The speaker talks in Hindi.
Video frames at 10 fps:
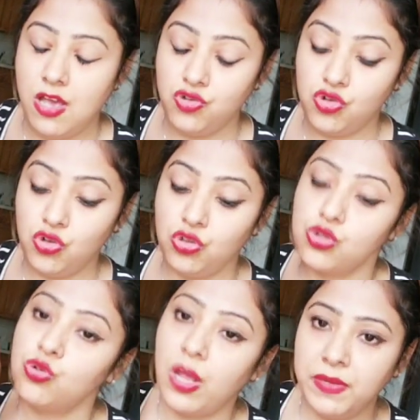जो
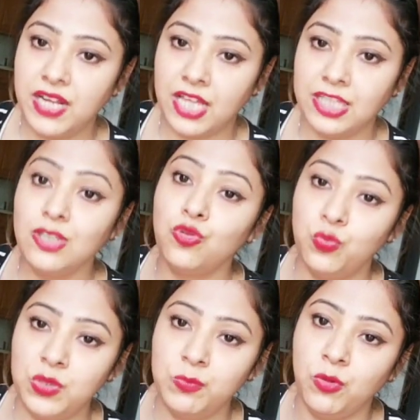जुड़ा पिन आती है यू
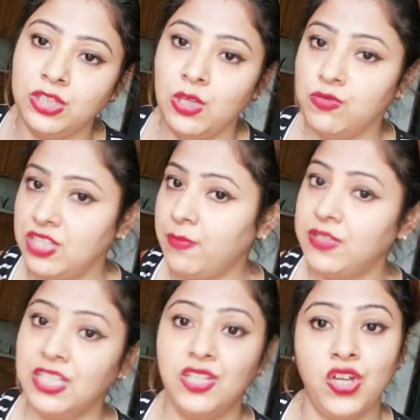पिन बोलते हैं उससे आप
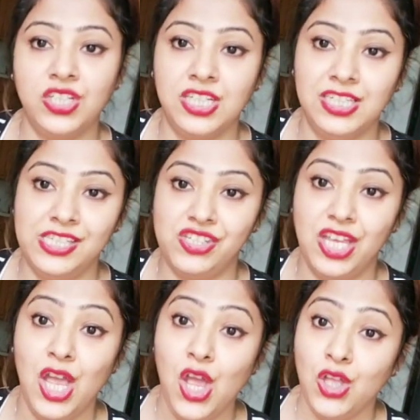सिक्योर कर
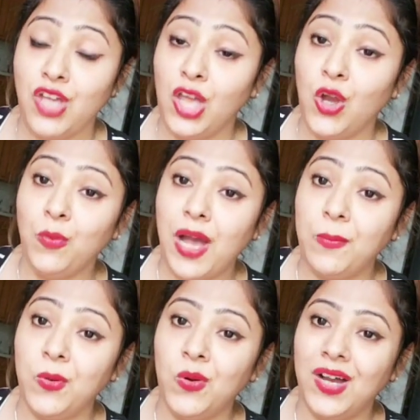लीजिए तो आई होप
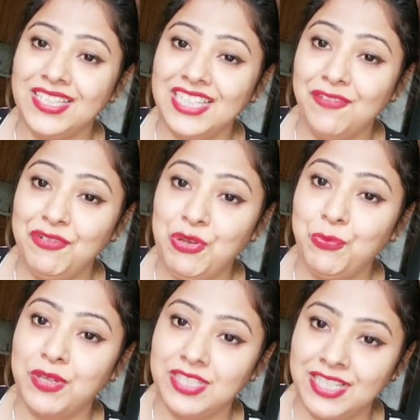आपको आज का वीडियो
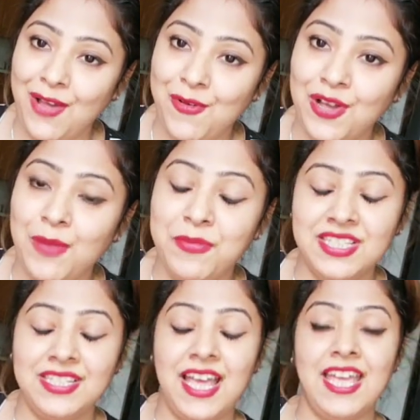पसंद आया होगा
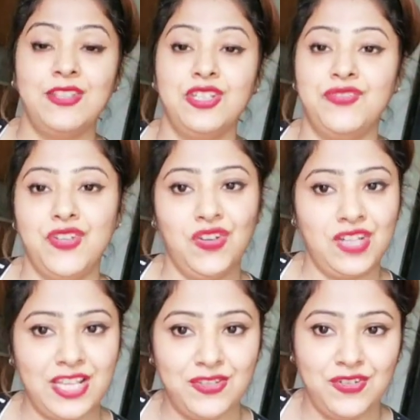पसंद आया है तो इस वीडियो को
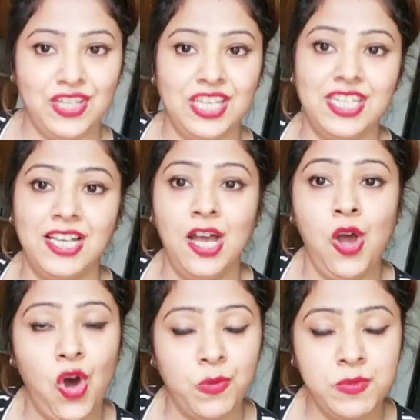लाइक जरूर कीजिएगा
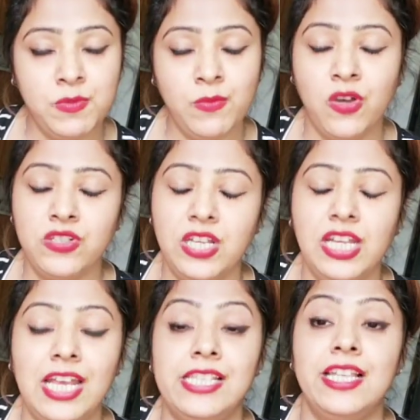और भी मैं बहुत
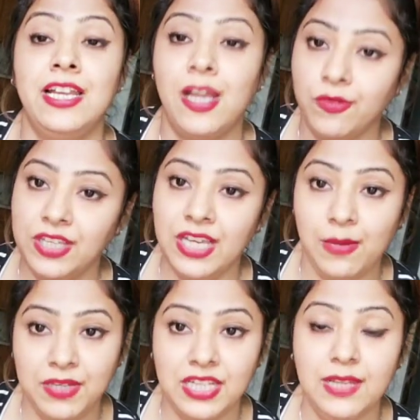सारे हेयर स्टाइल लाऊंगी
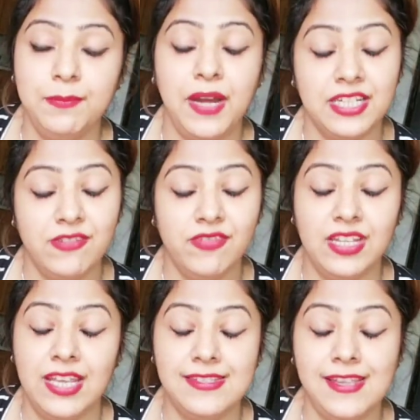आपके लिए पार्टी वेयर
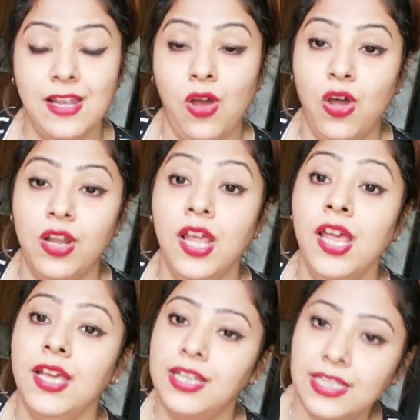हेयर स्टाइल और
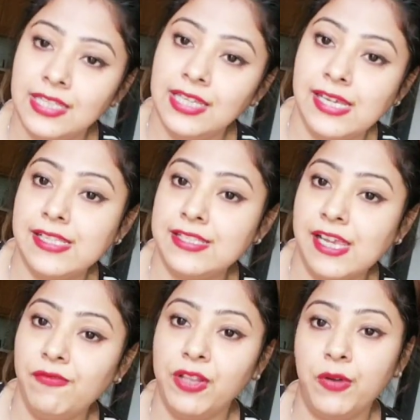कर्ली हेयर
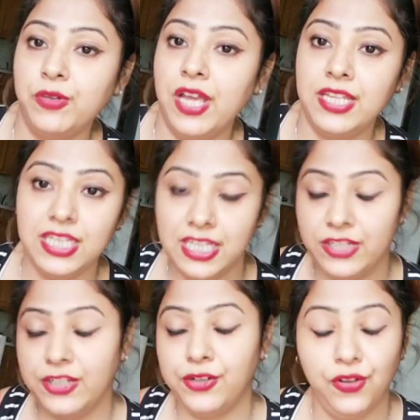स्टाइल विदाउट एनी
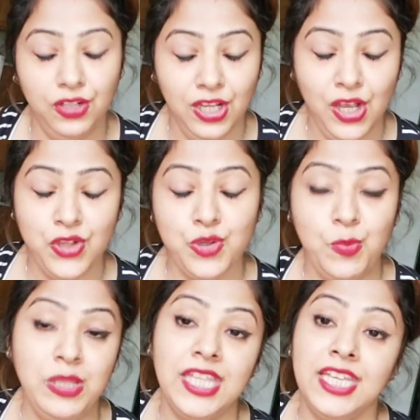हीट एंड ऑल सो
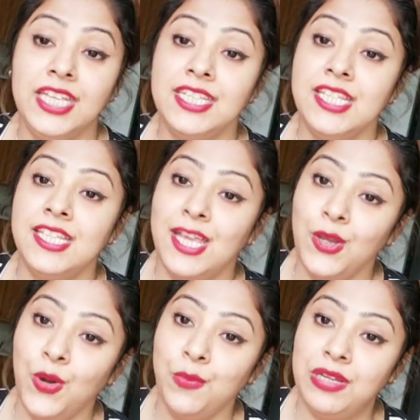मिलते हैं किसी नई
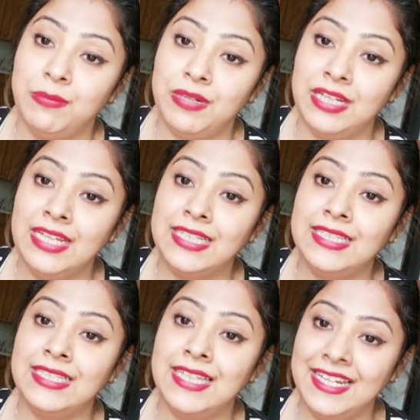होम रेमेडी
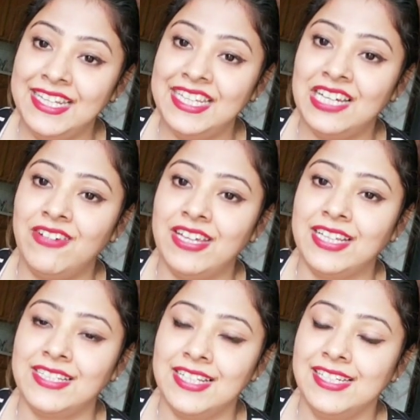किसी नए डी
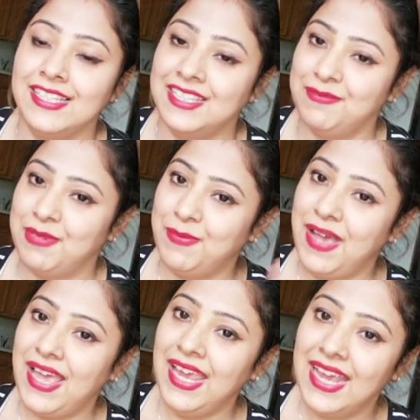के साथ टिल
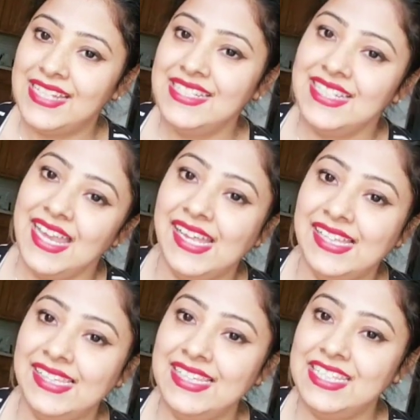बाय एंड स्टे
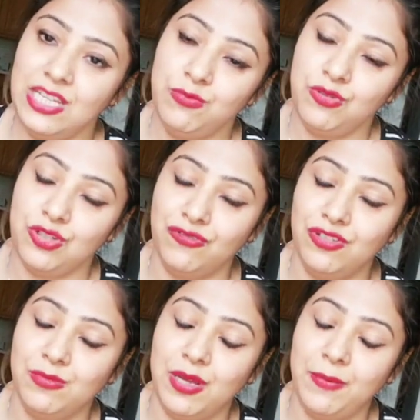हेल्दी स्टे
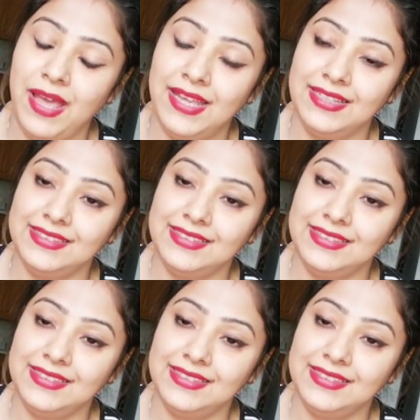ब्यूटीफुल बाय बाय